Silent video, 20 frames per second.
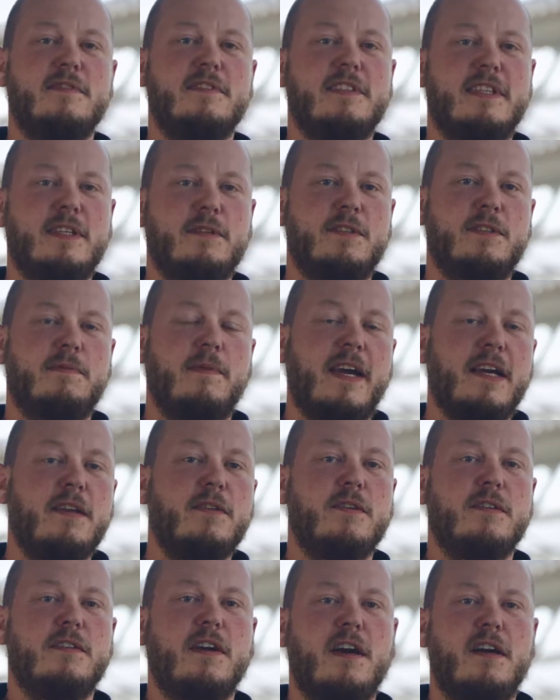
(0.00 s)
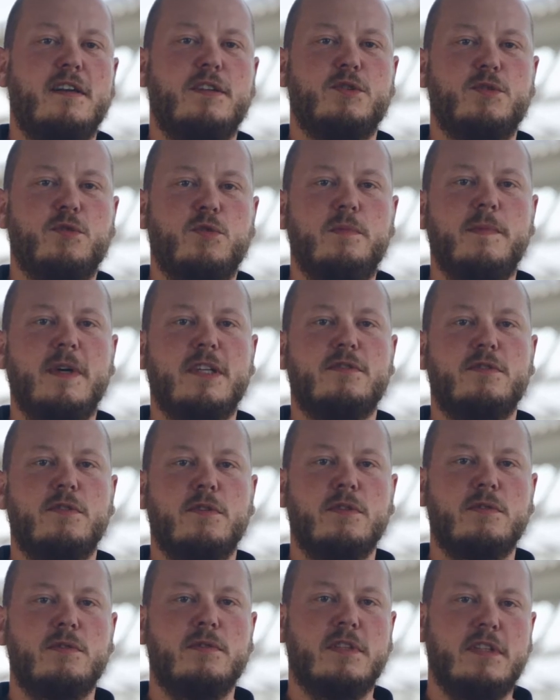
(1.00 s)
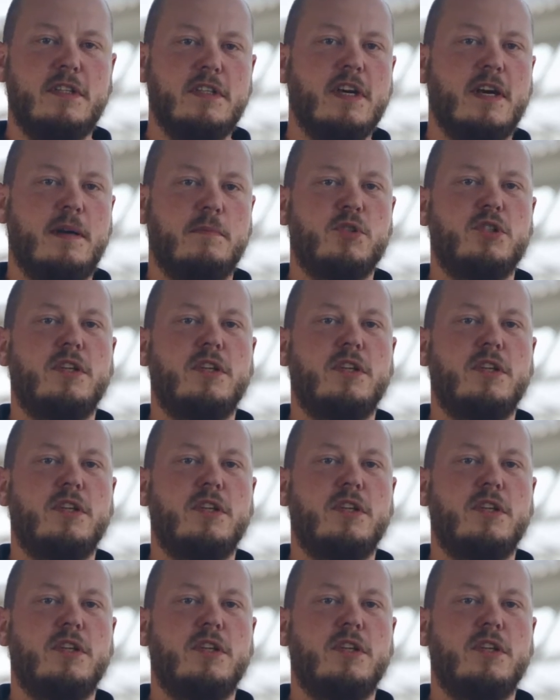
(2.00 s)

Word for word: CO2-neutrale Stromerzeugung hier am